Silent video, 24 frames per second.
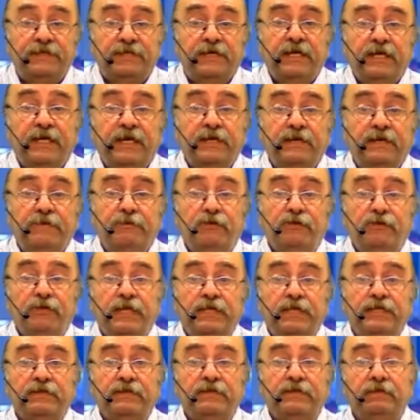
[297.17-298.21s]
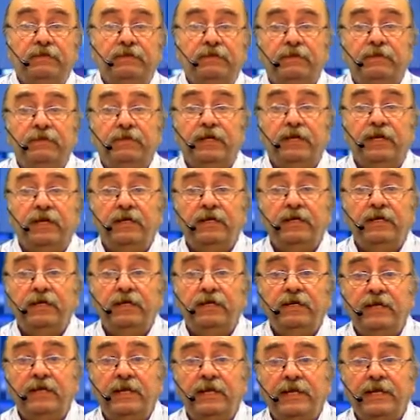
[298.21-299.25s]
Sí, hay disputas.
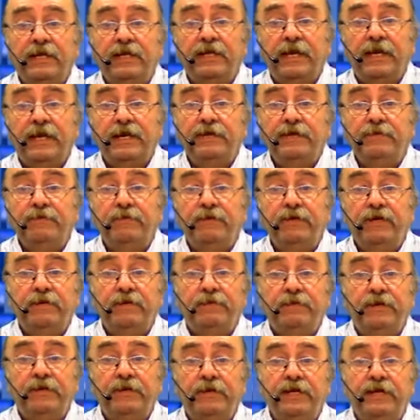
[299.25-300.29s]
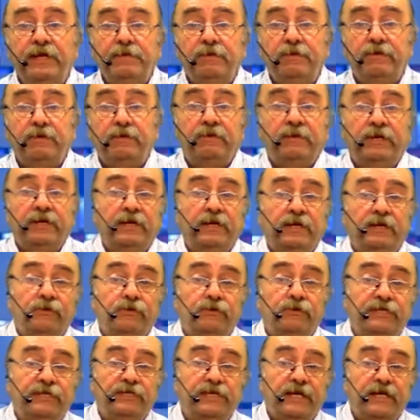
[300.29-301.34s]
En el radicalismo y en el peronismo, o en el
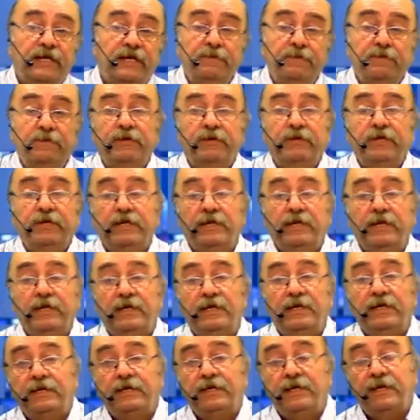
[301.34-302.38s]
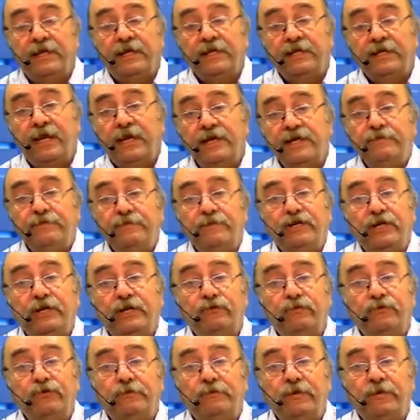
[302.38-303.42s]
justicialismo y en el radicalismo y en
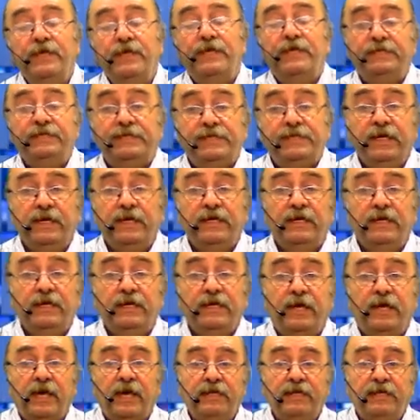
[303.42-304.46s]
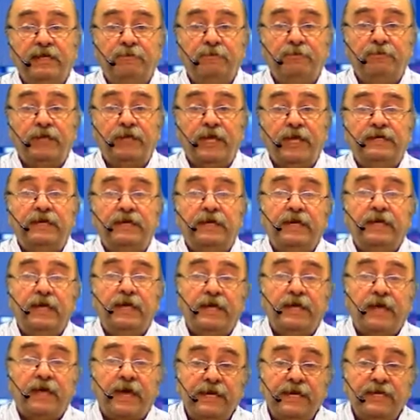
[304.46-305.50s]
punto. Sí, hay disputas.
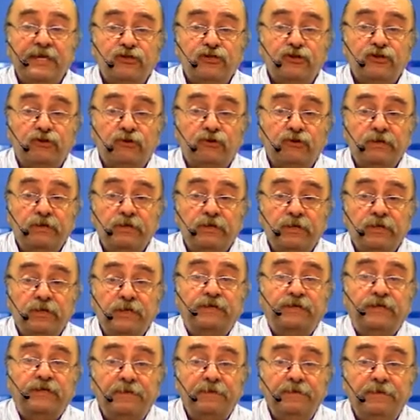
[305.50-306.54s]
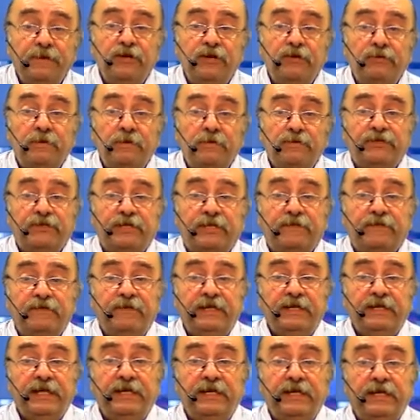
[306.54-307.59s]
A eso también nos vamos a
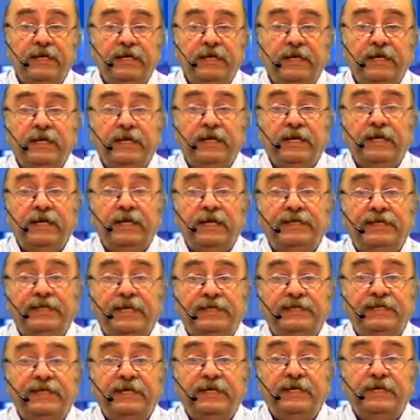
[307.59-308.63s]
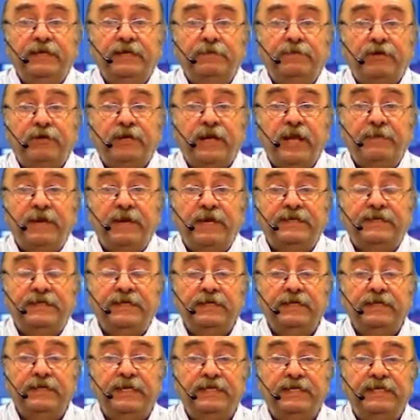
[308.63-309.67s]
referir en esta serie de programas
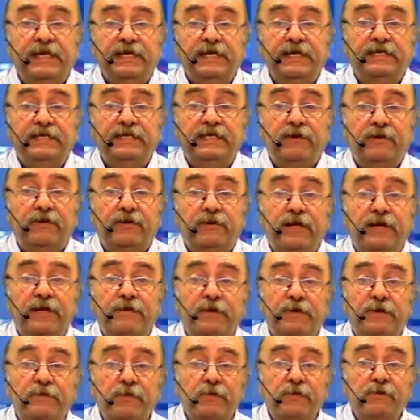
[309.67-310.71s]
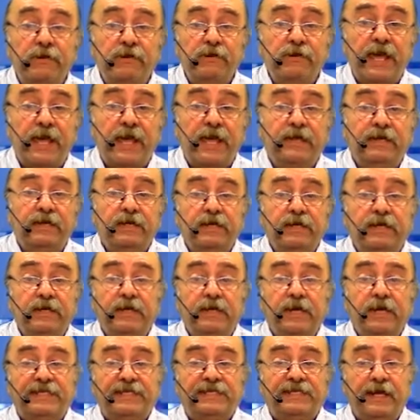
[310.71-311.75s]
que se inicia hoy. Les propongo ahora
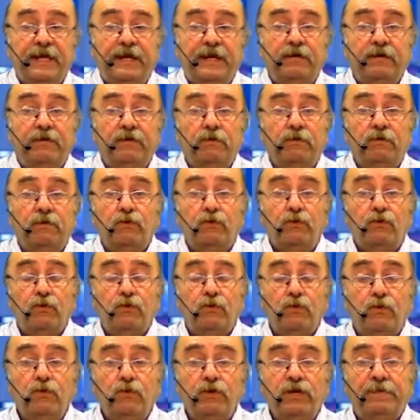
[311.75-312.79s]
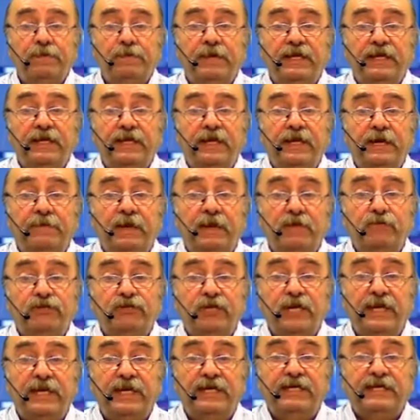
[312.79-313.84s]
hacer una pequeña
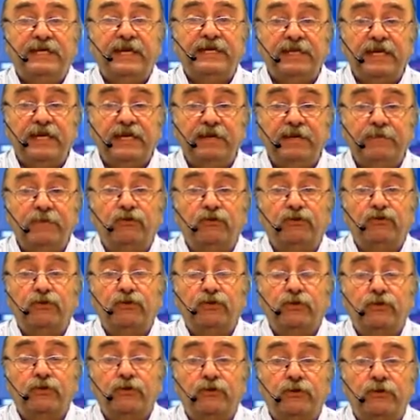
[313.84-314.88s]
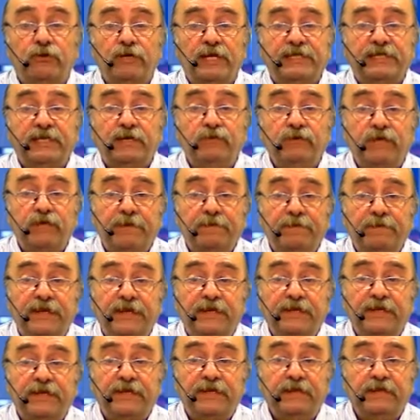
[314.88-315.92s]
pausa y ya seguimos con la segunda
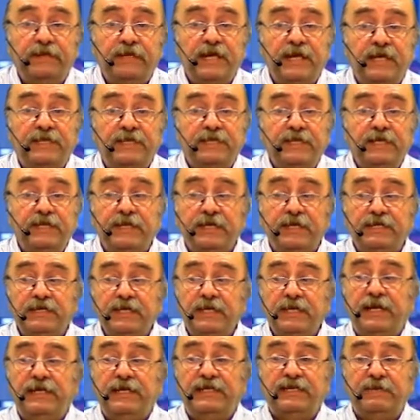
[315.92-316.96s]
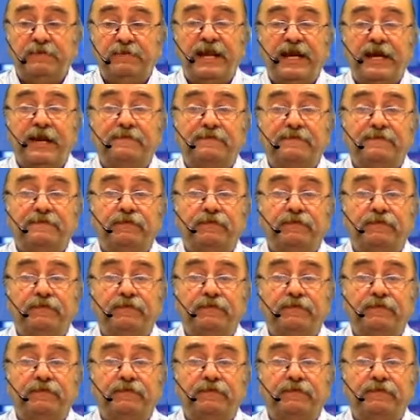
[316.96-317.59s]
parte de la síntesis de la semana.